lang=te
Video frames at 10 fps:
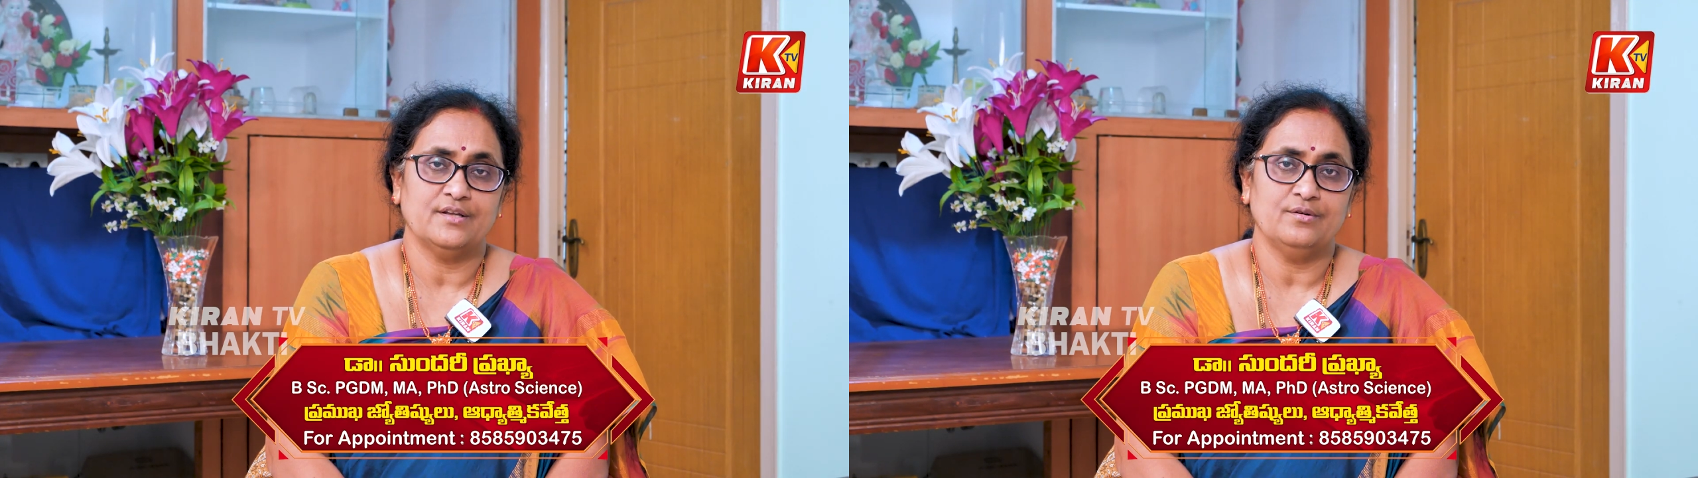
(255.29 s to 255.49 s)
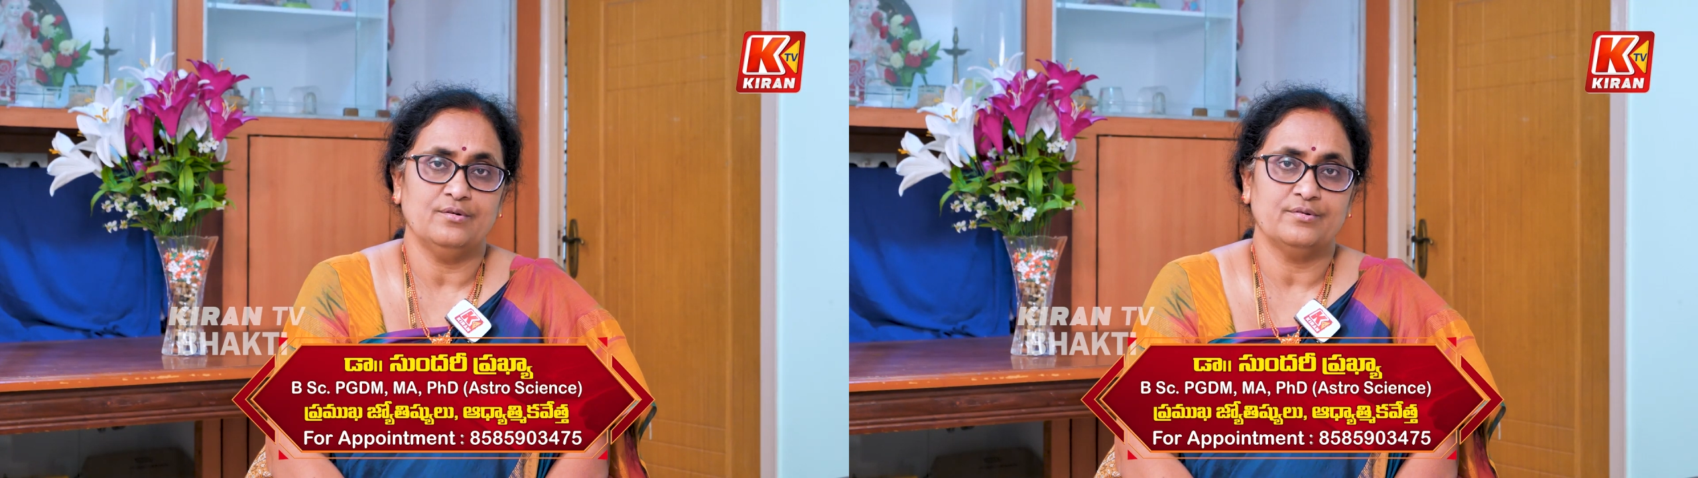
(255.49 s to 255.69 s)

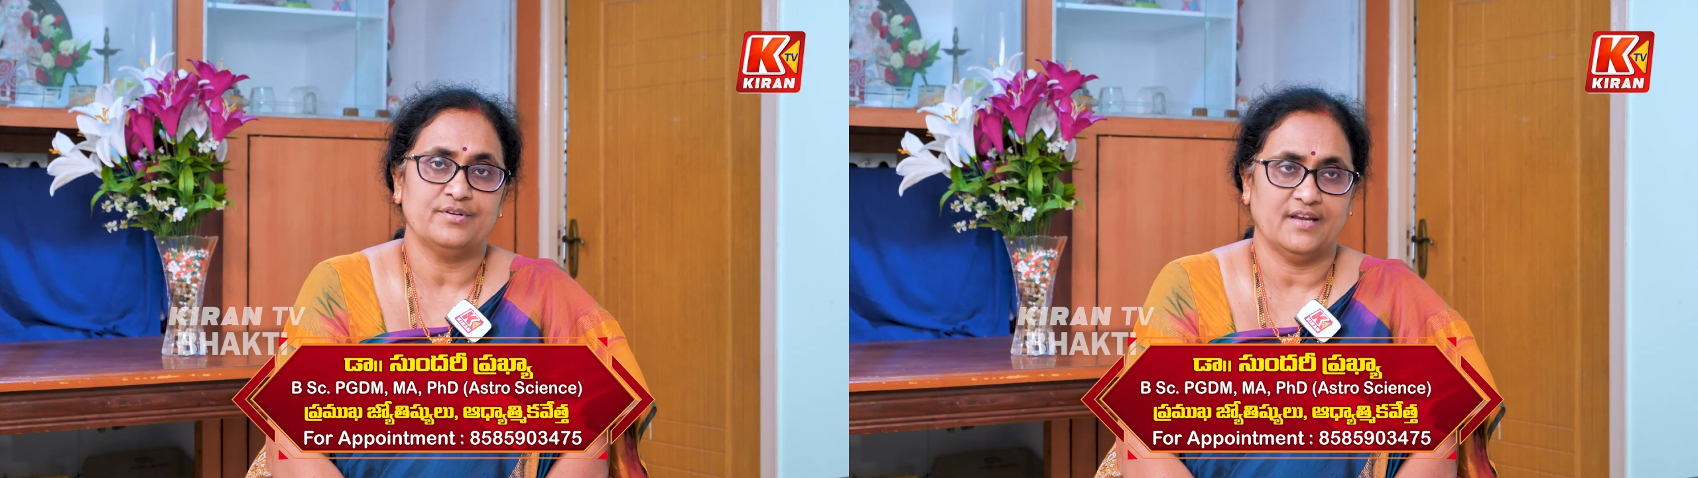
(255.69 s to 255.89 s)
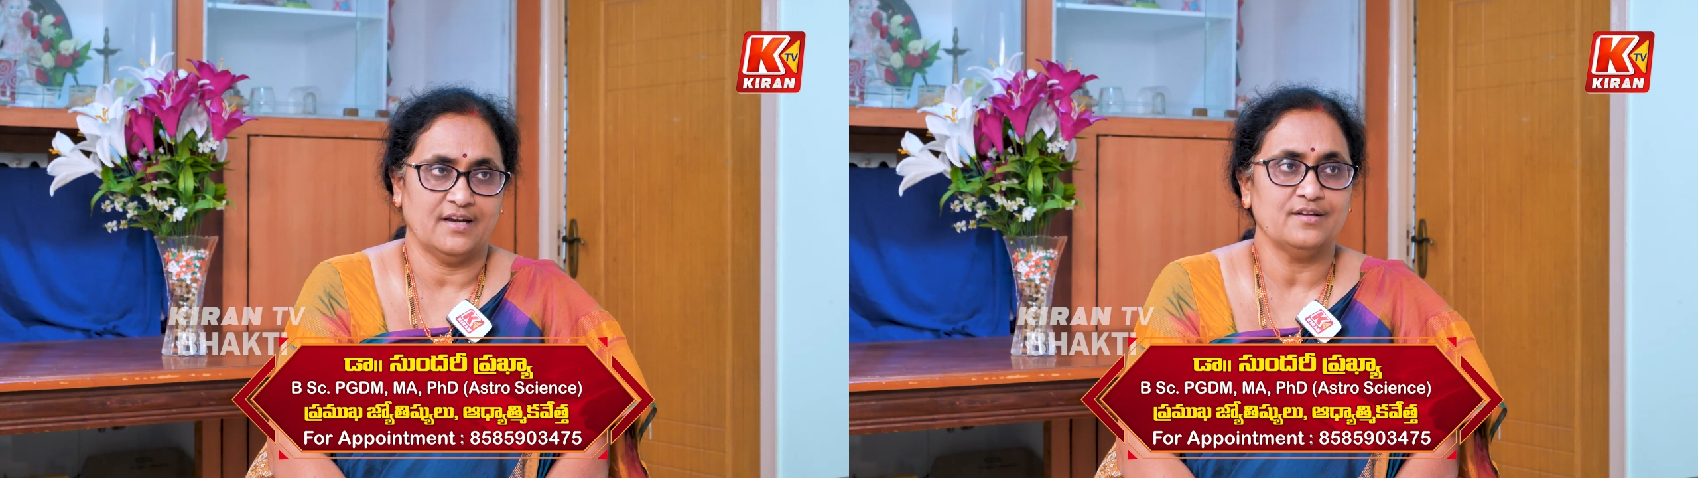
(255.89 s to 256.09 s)
చంద్రుడు
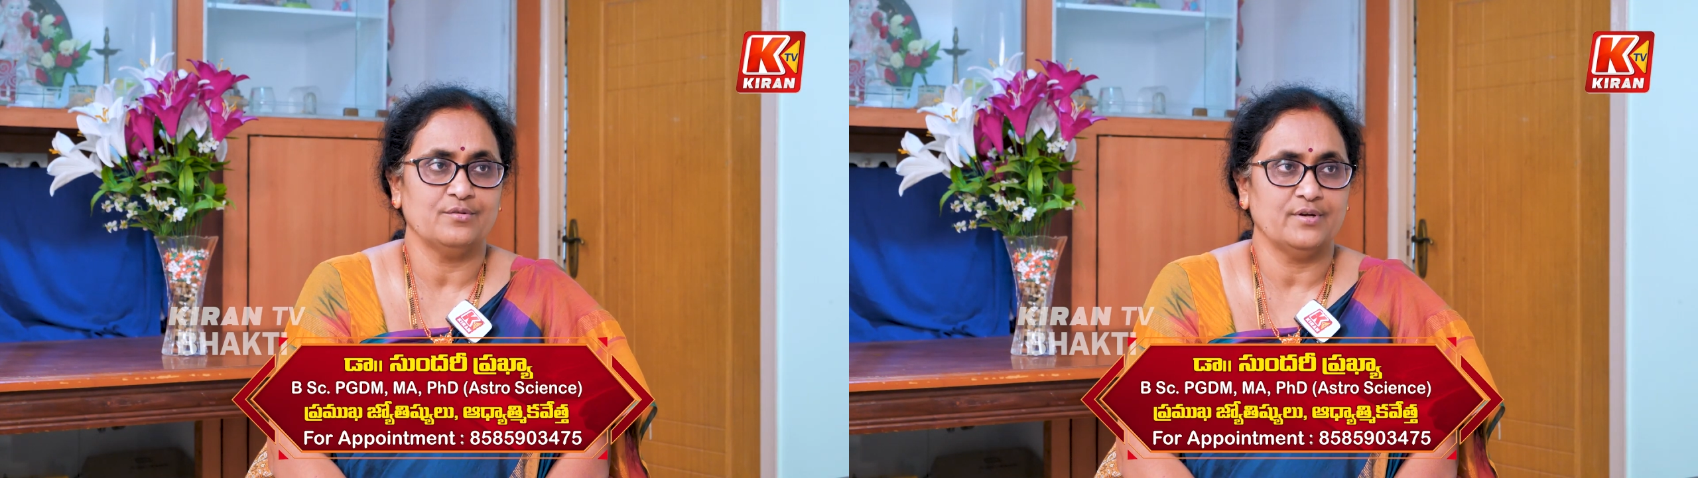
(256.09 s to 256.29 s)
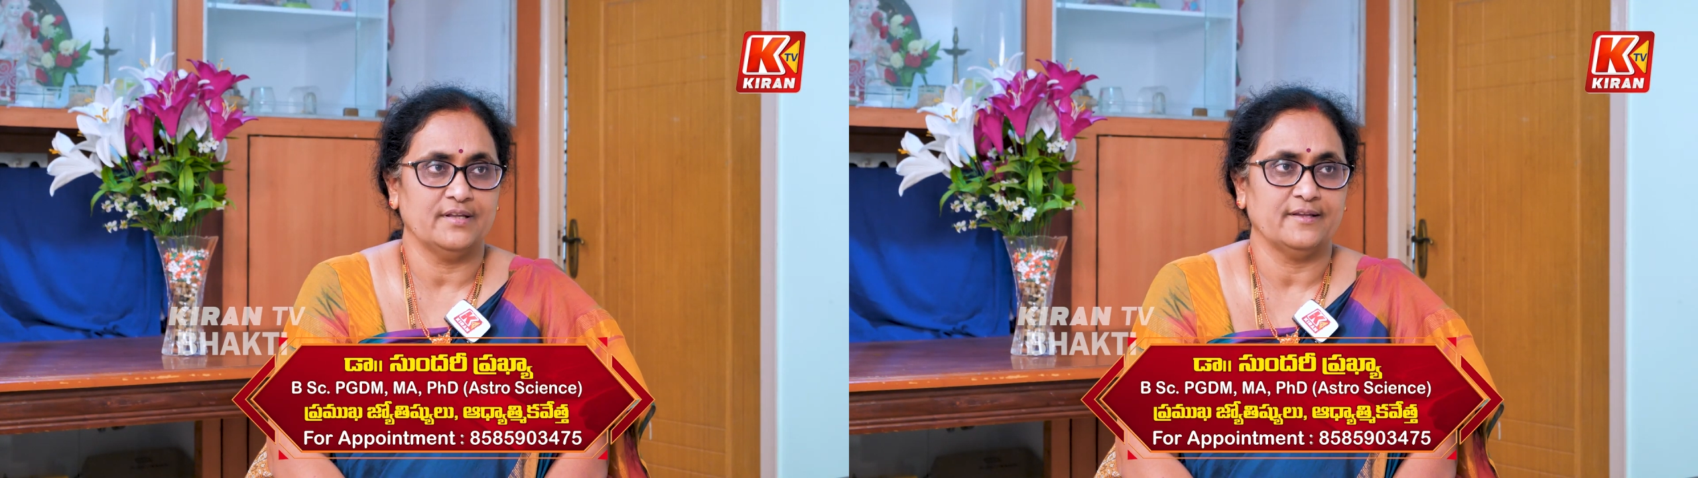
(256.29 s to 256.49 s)

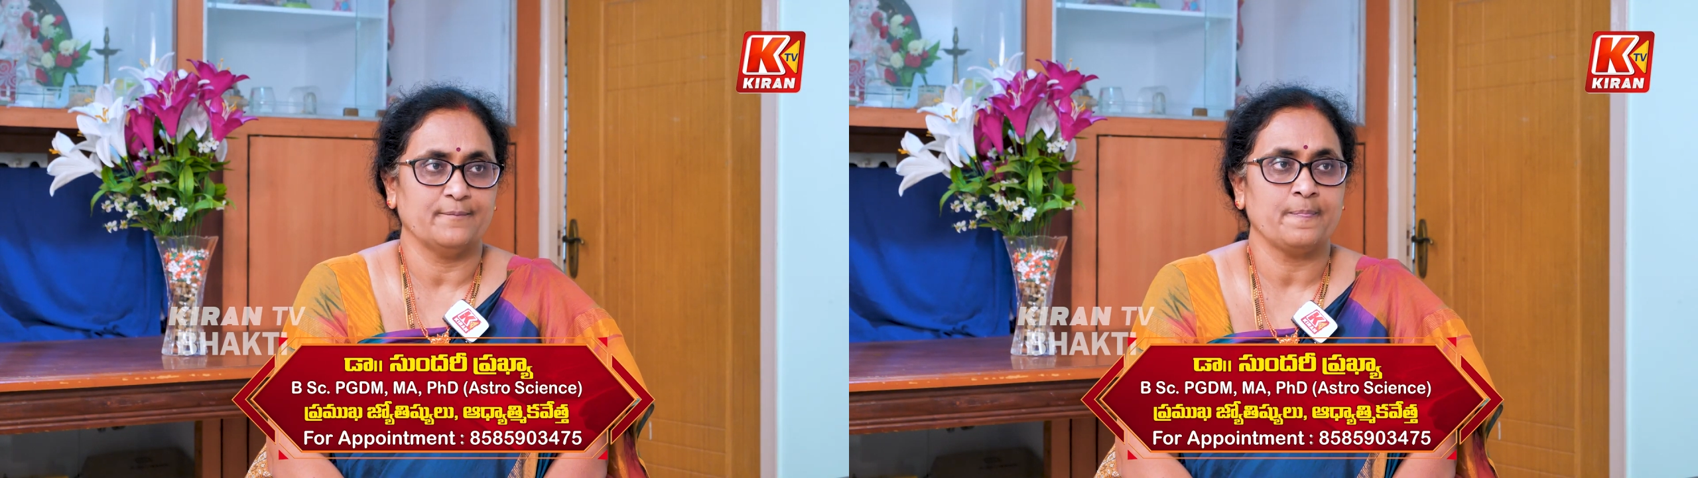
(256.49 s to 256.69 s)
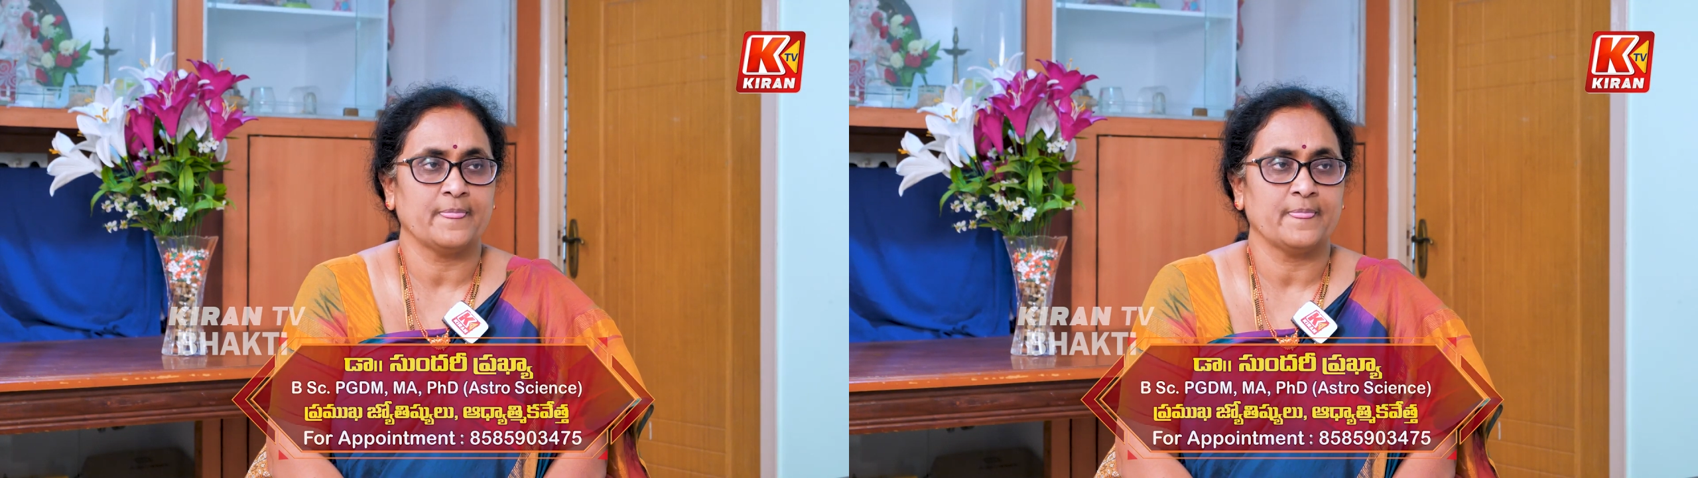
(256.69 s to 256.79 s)
క్షీణచంద్రుడు అయితే